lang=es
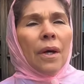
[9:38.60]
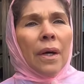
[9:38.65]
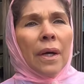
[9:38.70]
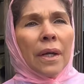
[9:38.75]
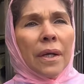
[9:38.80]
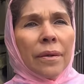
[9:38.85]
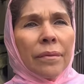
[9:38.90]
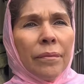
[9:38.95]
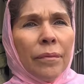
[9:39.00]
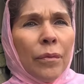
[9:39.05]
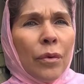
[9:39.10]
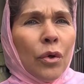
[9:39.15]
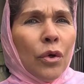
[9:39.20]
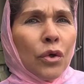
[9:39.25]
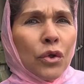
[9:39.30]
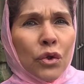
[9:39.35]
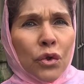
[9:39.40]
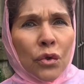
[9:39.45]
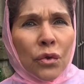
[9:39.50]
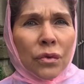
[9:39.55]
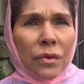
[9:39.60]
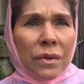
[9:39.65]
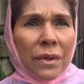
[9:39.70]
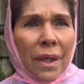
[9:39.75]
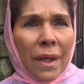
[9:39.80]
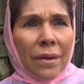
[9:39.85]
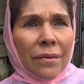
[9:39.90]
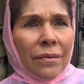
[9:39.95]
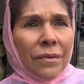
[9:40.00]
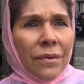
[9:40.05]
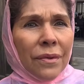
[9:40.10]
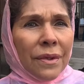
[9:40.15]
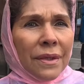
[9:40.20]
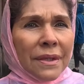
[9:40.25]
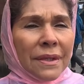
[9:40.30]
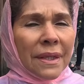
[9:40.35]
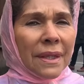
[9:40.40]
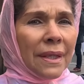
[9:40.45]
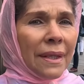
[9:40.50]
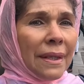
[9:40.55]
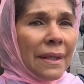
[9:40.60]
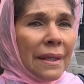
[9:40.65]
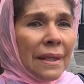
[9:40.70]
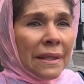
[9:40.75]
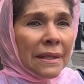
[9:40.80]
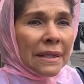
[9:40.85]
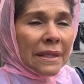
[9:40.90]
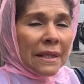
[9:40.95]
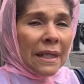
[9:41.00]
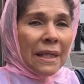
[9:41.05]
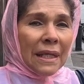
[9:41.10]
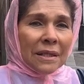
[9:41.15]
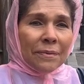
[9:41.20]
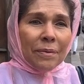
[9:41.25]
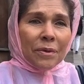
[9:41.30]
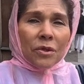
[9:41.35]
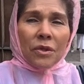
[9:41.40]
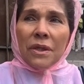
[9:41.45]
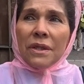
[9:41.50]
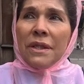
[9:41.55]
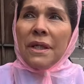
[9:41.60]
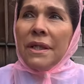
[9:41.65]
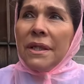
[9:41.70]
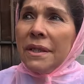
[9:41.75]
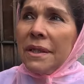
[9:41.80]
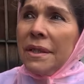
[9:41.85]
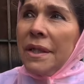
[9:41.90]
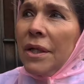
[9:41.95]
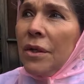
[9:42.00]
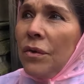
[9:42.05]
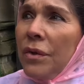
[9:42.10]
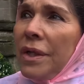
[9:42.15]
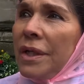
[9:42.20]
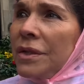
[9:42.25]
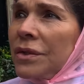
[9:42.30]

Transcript: Hermoso, o sea, uno dice, las personas que hicieron